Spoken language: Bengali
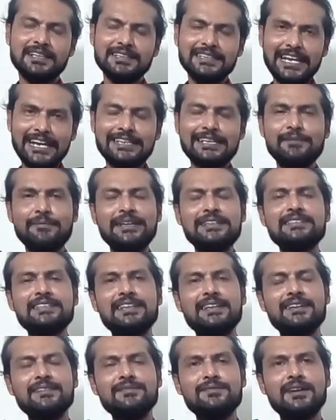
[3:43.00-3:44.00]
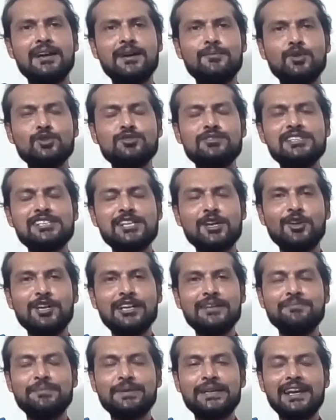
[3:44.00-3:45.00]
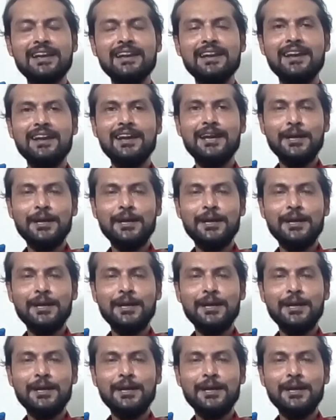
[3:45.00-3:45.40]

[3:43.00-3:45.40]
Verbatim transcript: তাতে একটা ম্যাচে বত্রিশের অলিম্পিকে